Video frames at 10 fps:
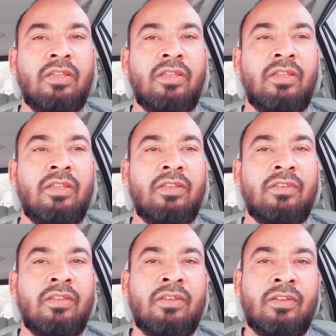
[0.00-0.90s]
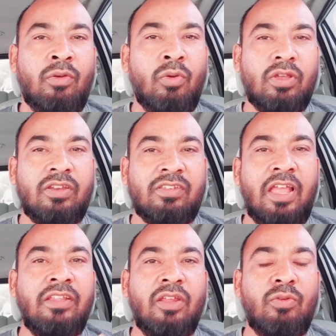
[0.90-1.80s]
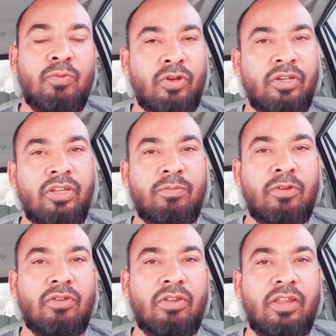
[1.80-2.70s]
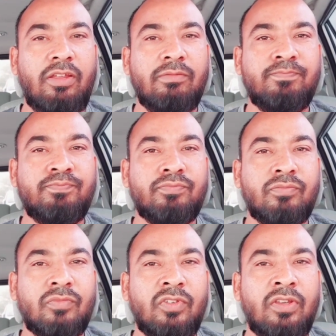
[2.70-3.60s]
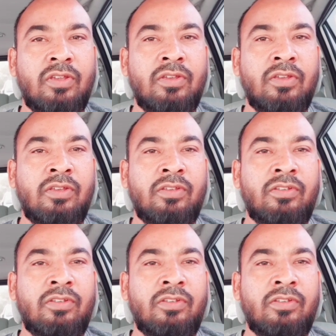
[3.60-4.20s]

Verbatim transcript: ভিজিট ভিসা হলো আমাদের জন্য আমরা ভাবিনি